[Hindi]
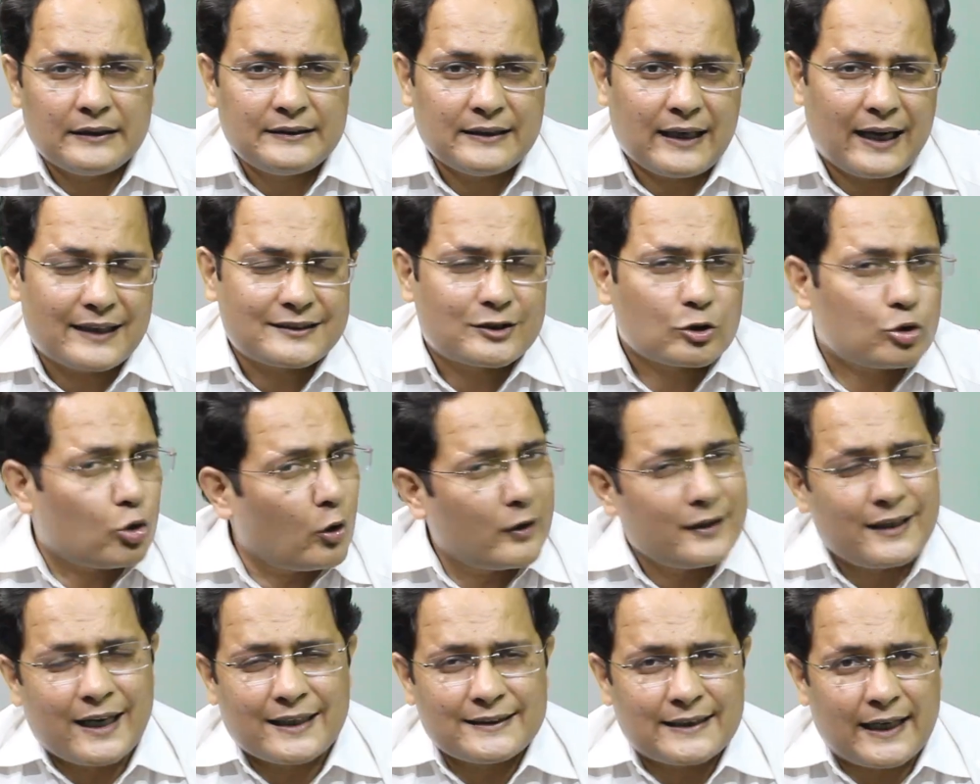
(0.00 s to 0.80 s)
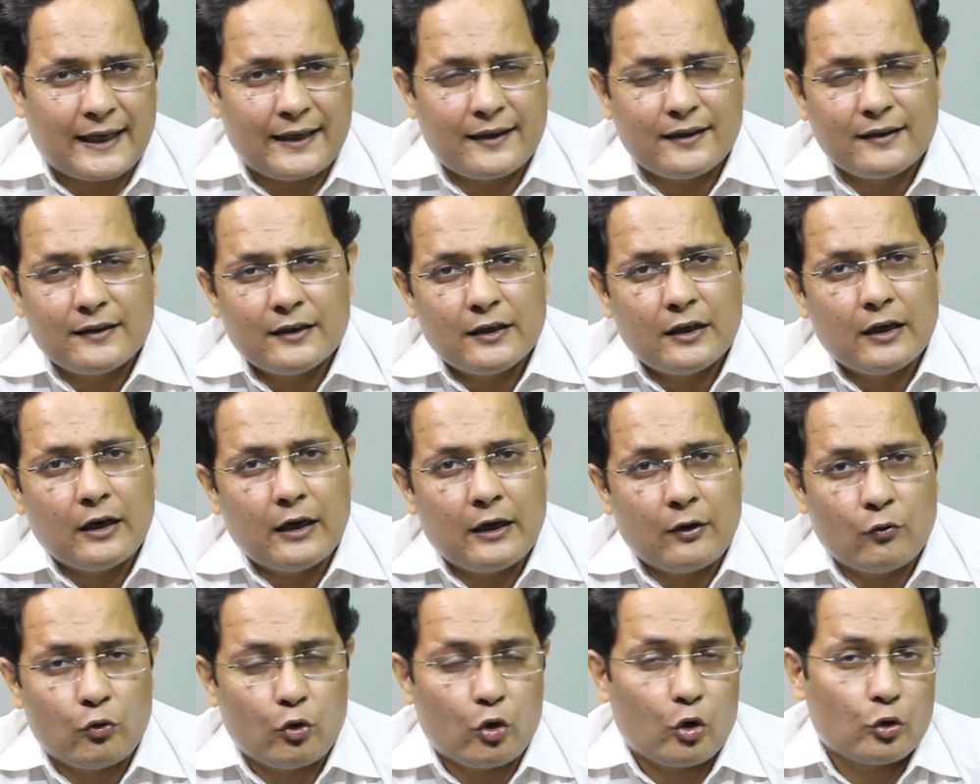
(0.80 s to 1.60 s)
यहाँ से कोई ना जाए
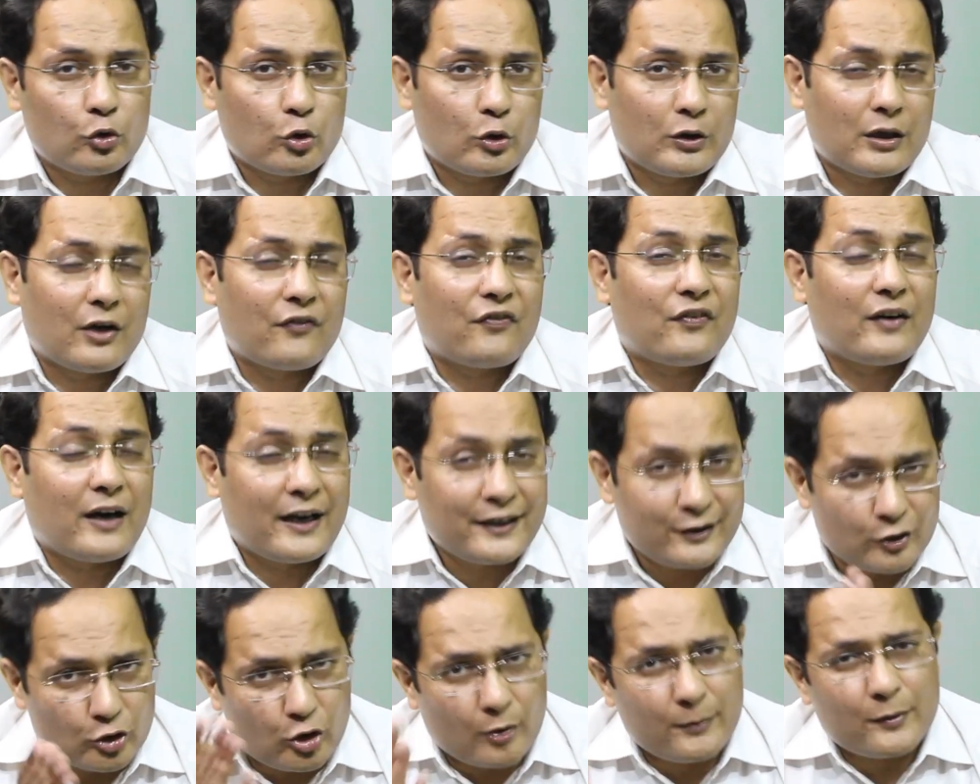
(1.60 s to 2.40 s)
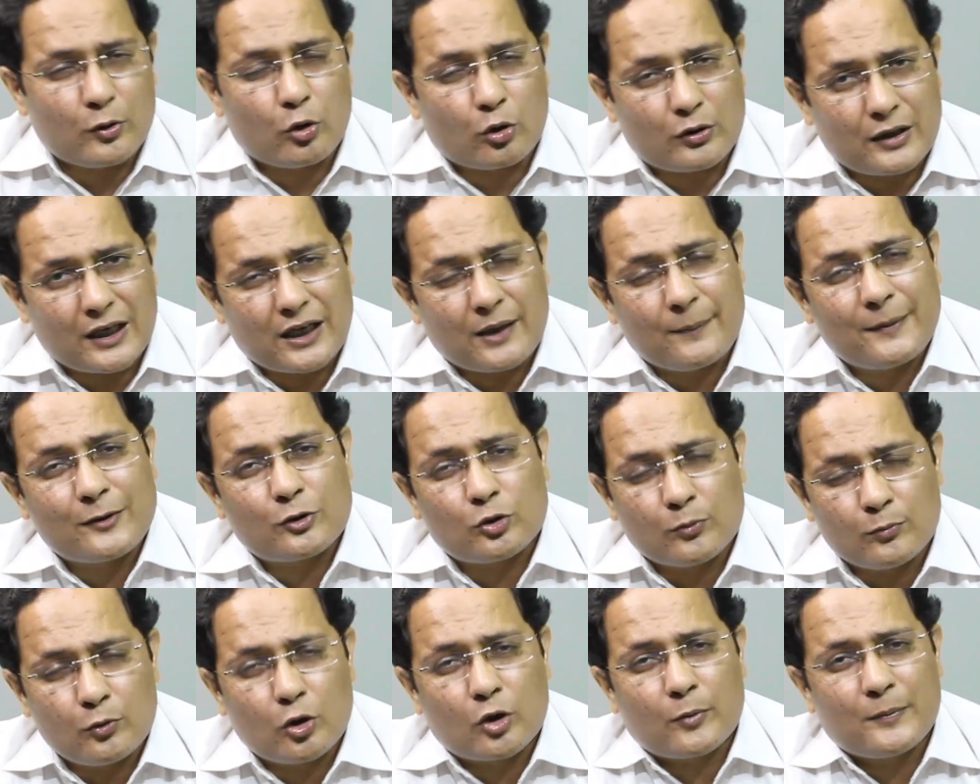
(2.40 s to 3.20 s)
वो उन्होंने अफगानियों को भी रोका कि भाई
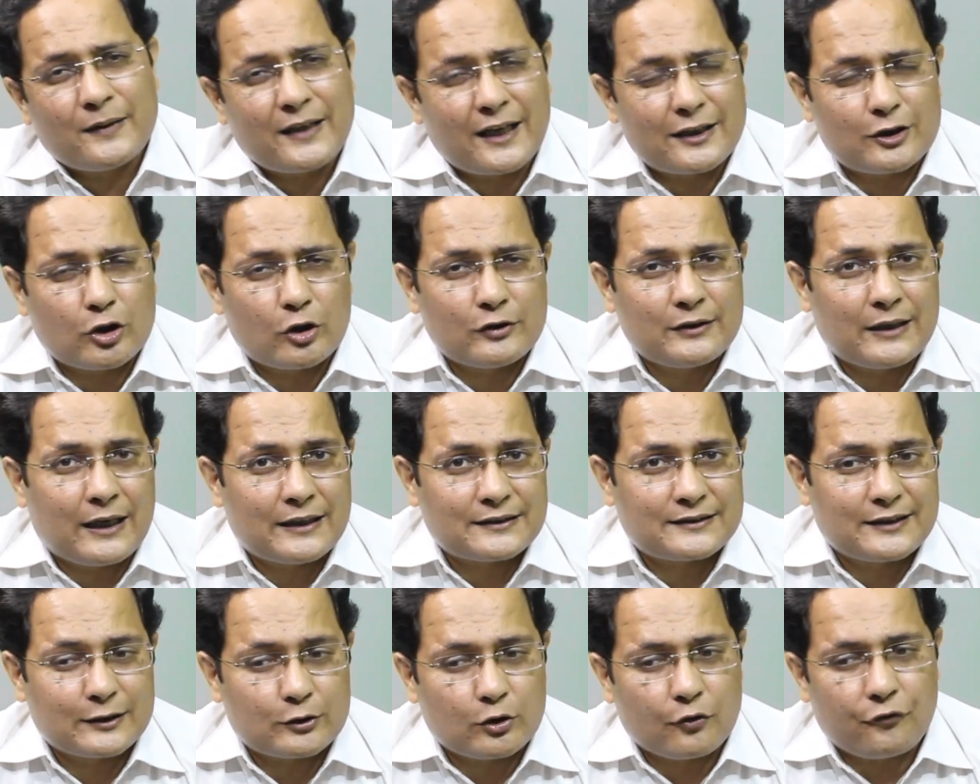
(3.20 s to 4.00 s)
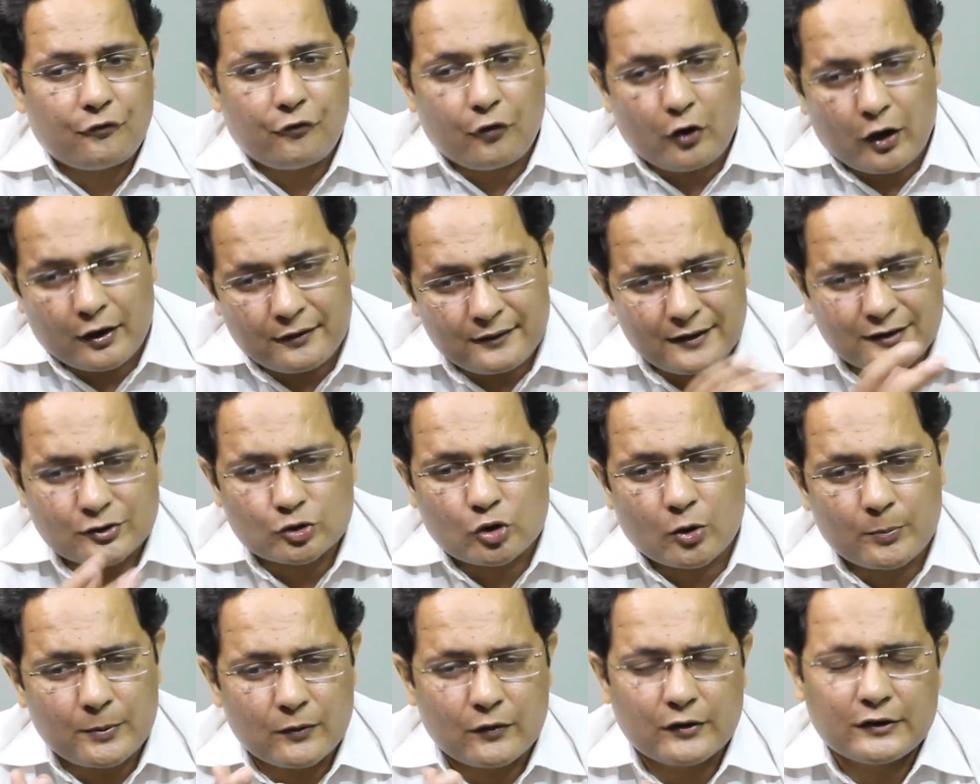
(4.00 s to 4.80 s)
तुम लोग भी ना जाओ यहाँ से तो
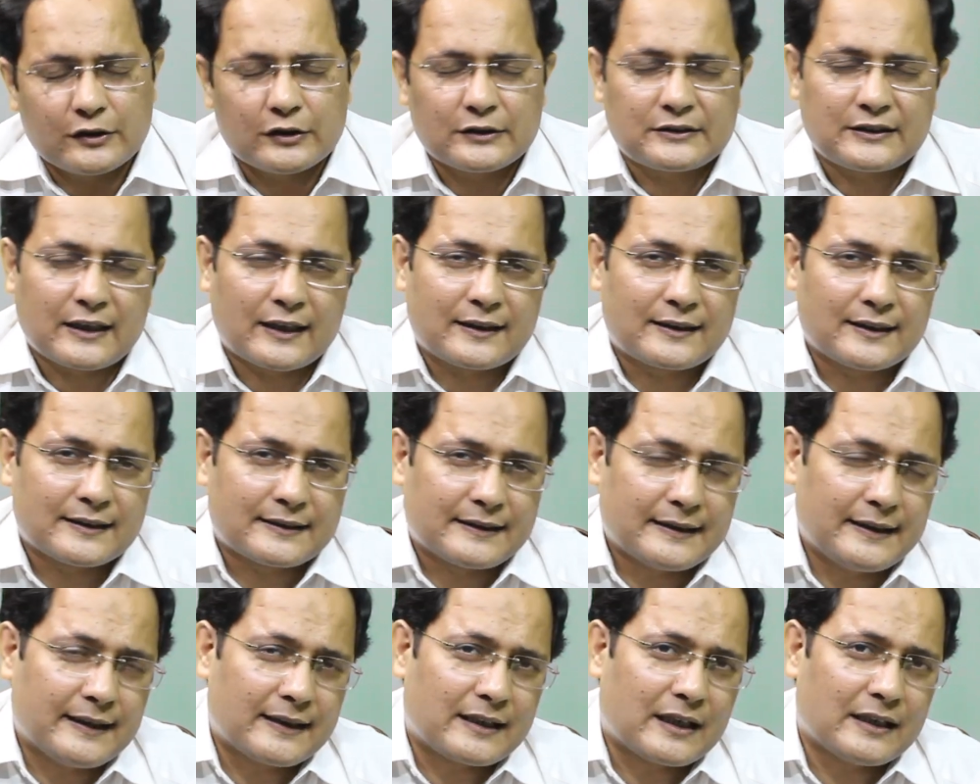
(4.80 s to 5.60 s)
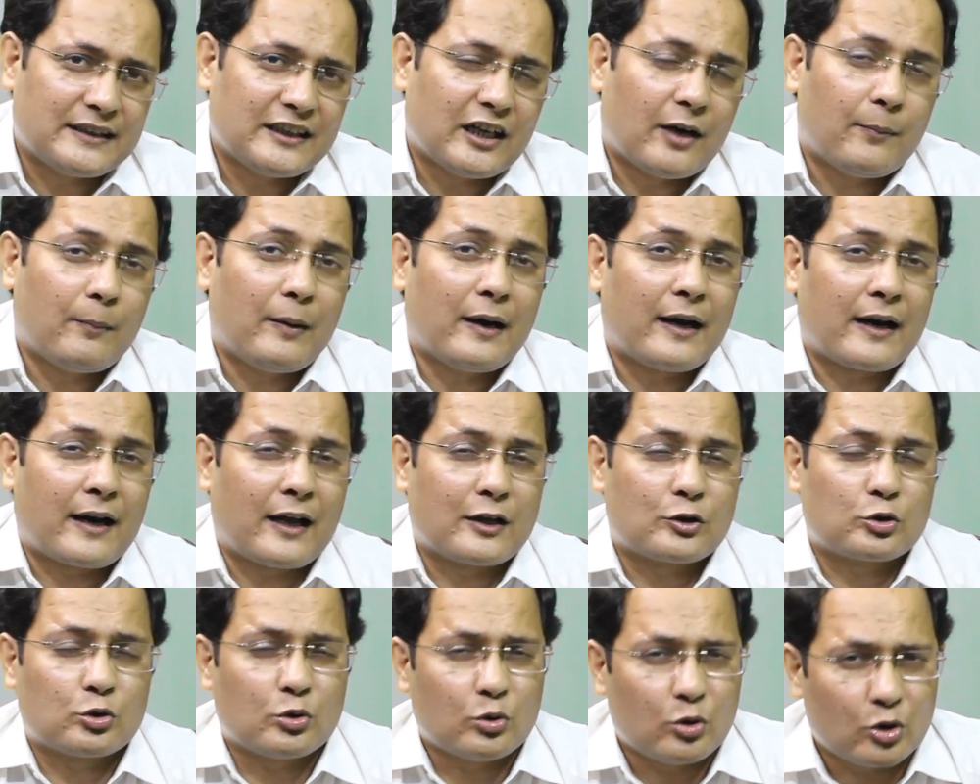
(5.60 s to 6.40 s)
फॉरनर्स को भी वो ये चाहते थे कि ये
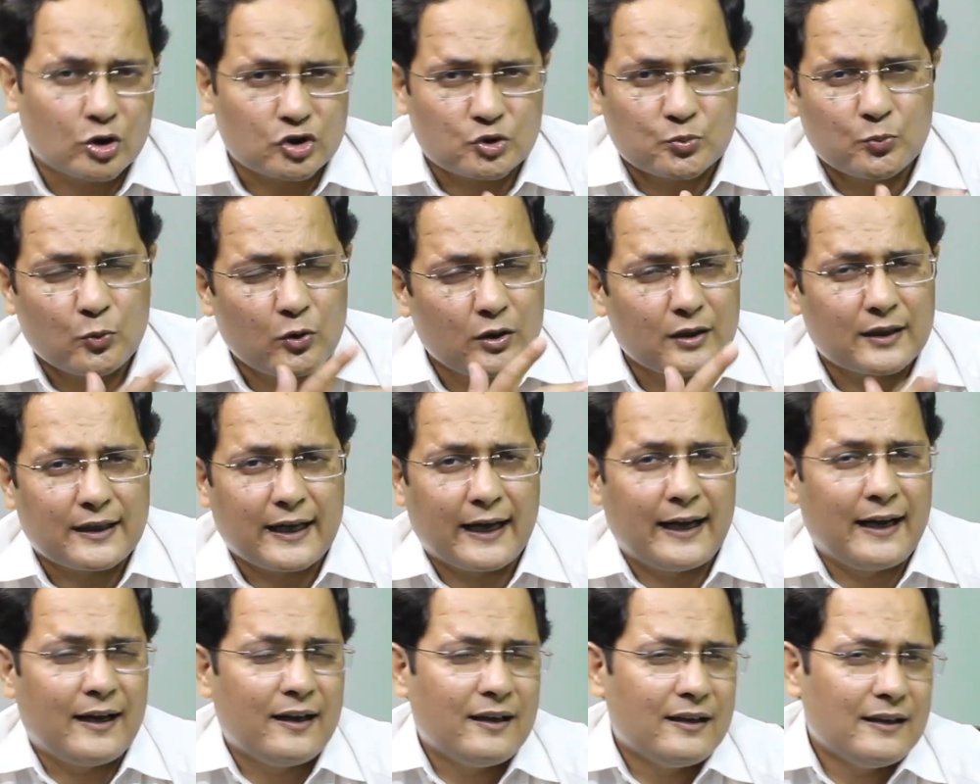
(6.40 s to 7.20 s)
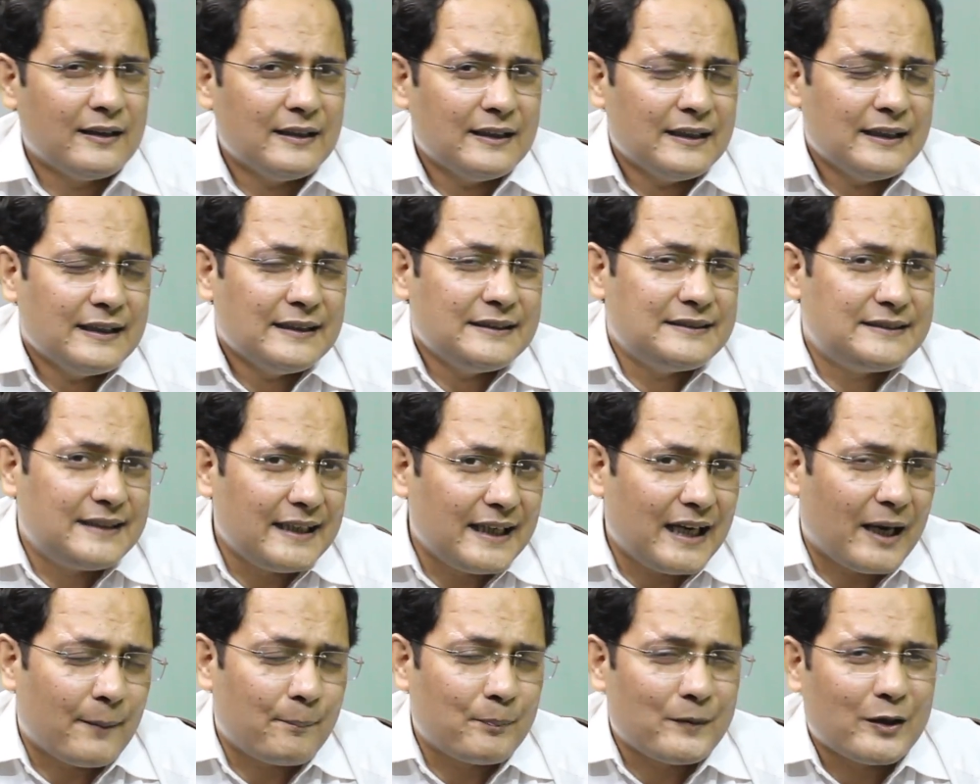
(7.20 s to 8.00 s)
हमारा दोस्त मुल्क है
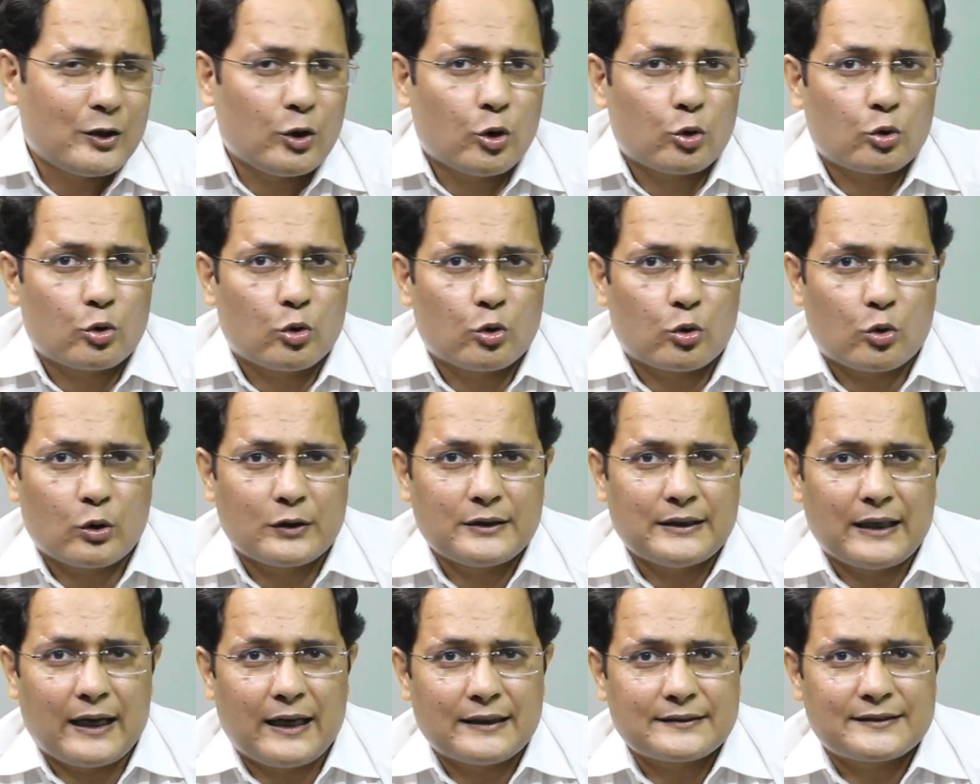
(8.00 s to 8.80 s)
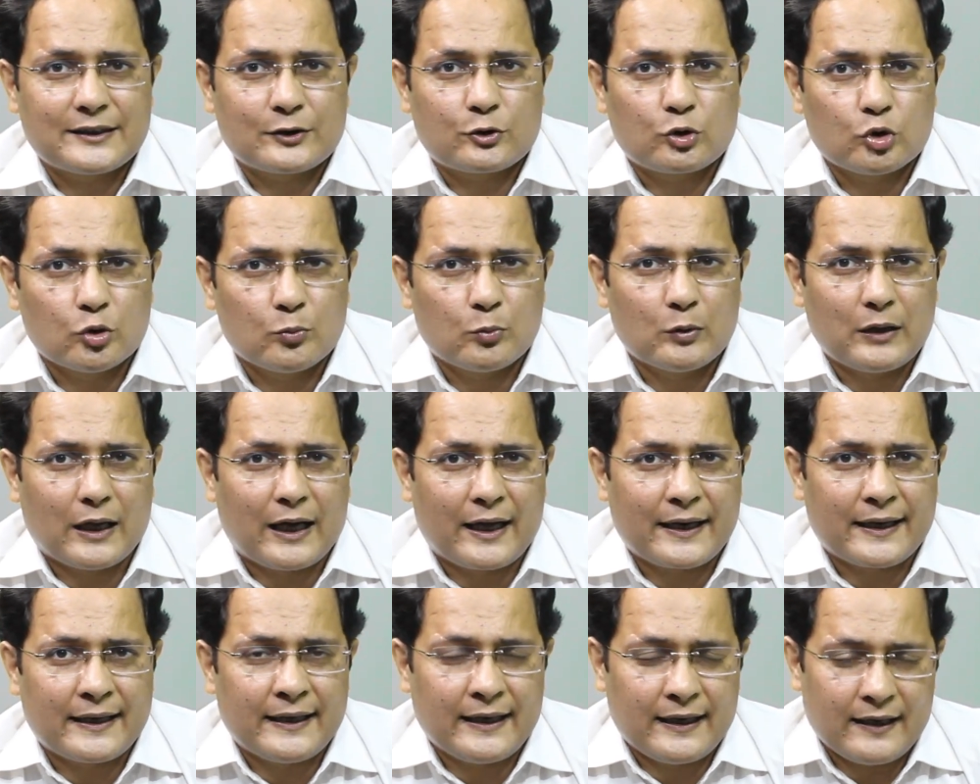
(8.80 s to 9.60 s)
ये अपने लोगों को यहाँ से क्यों
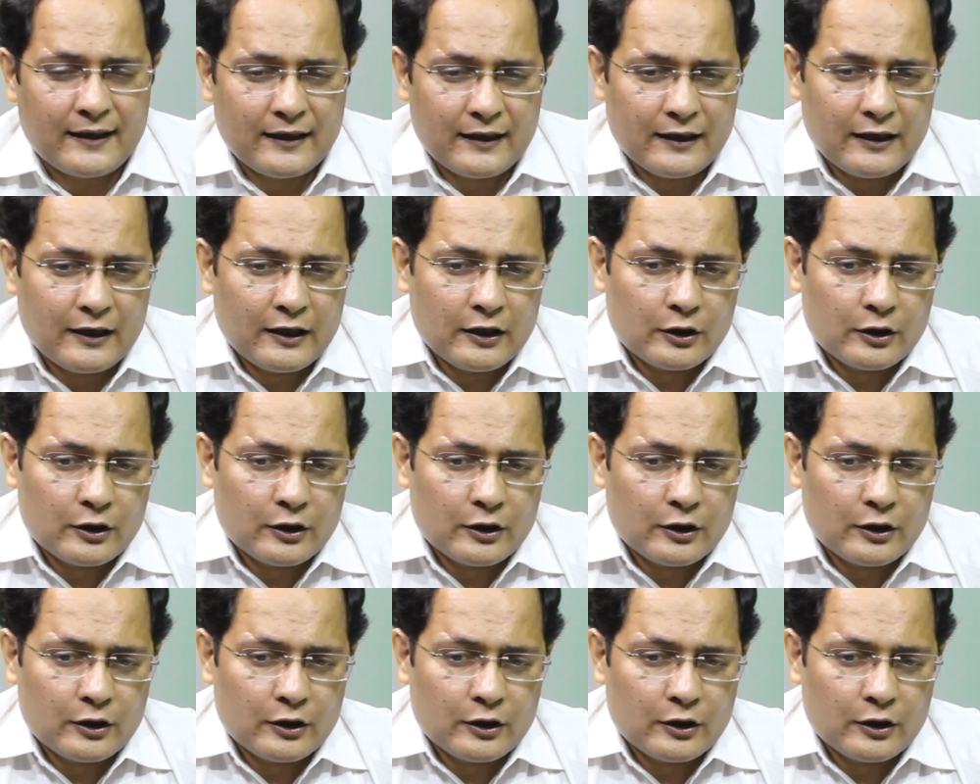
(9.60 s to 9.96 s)
बुला रहे हैं